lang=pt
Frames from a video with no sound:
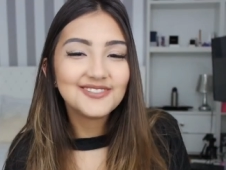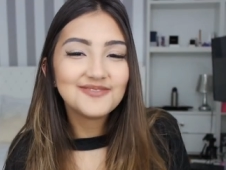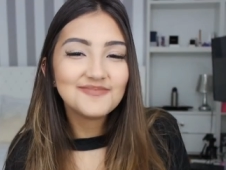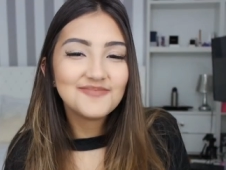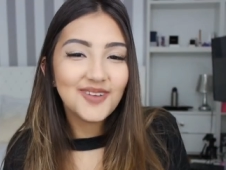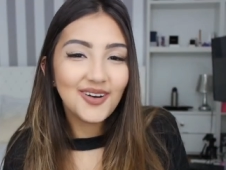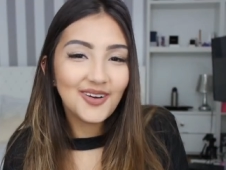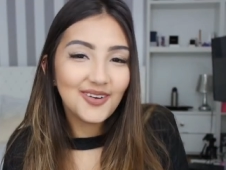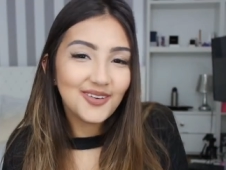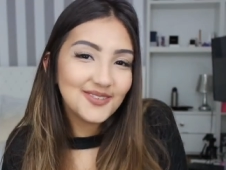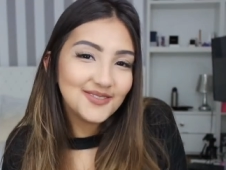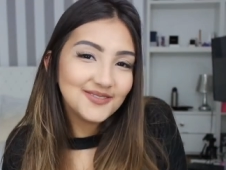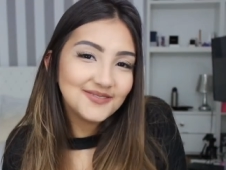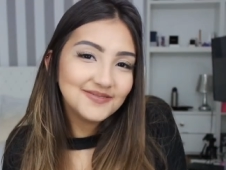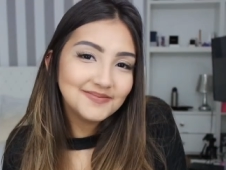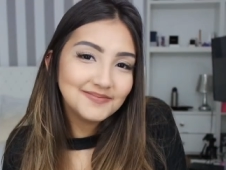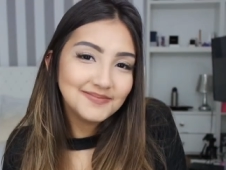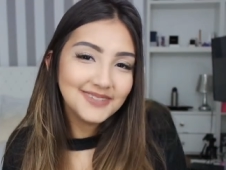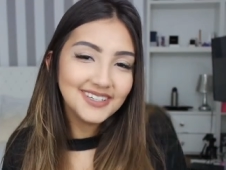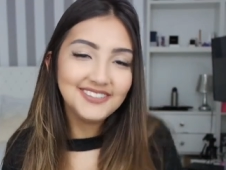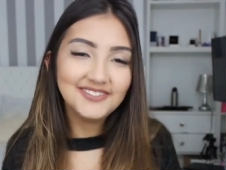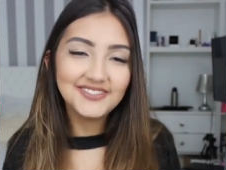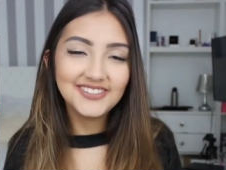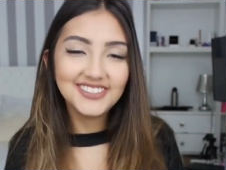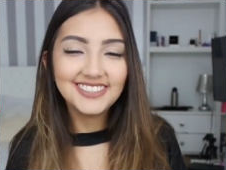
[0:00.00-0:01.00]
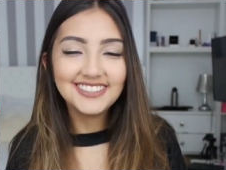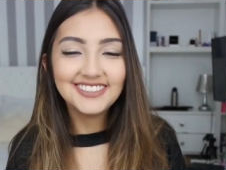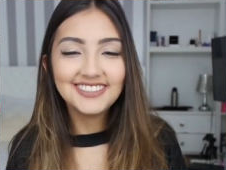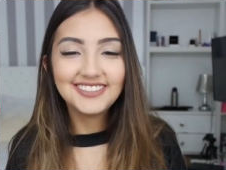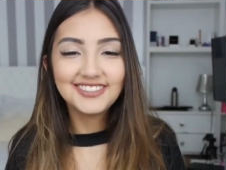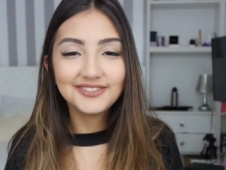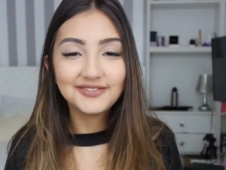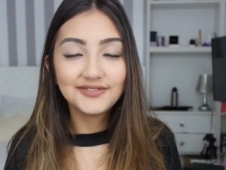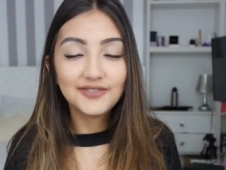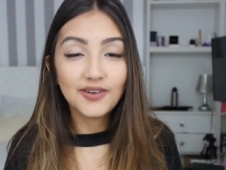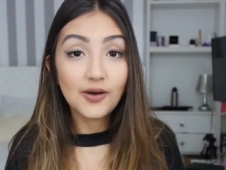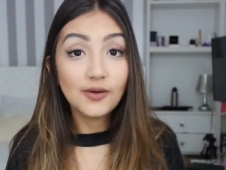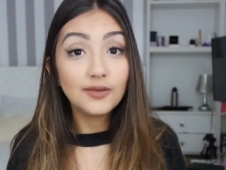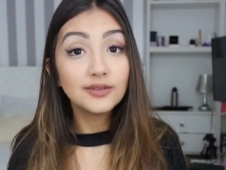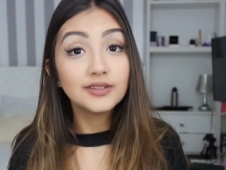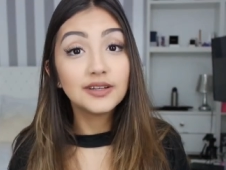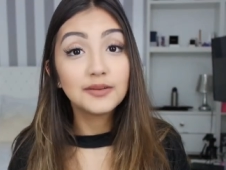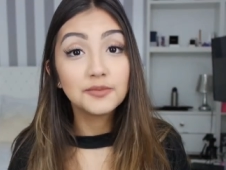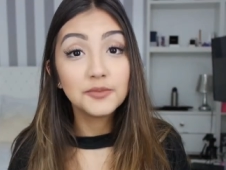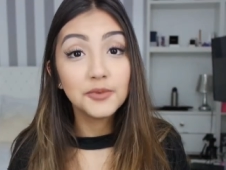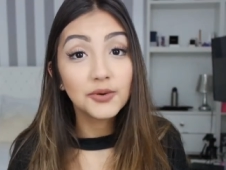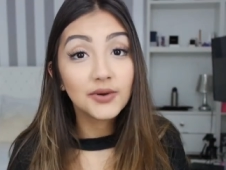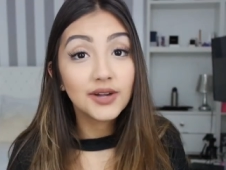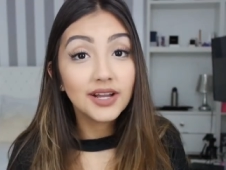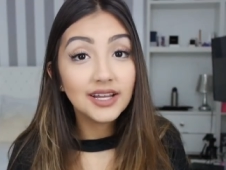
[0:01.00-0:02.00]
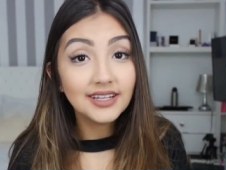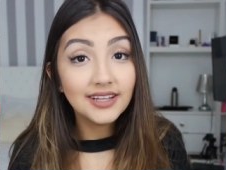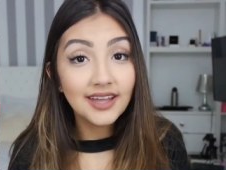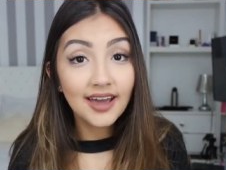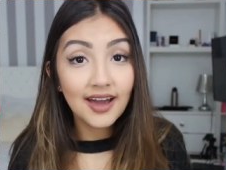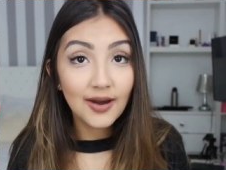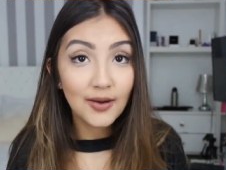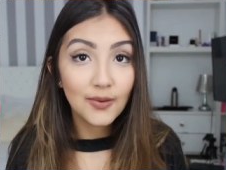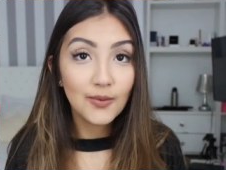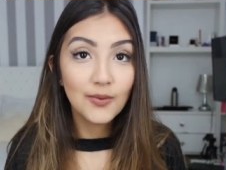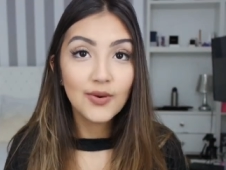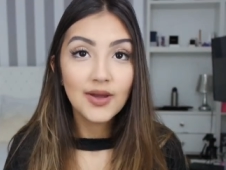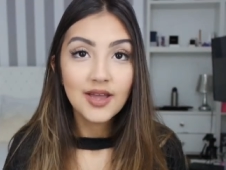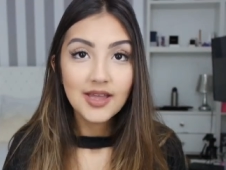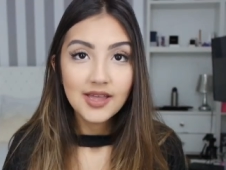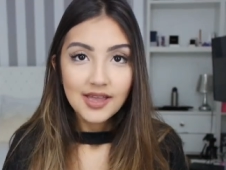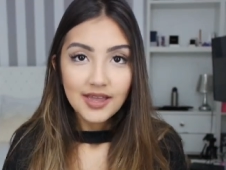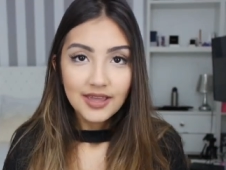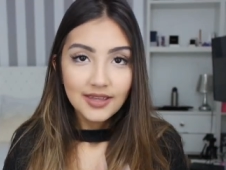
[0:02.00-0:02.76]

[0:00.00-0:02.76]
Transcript: tudo bom? Bem-vindas de volta ao meu canal.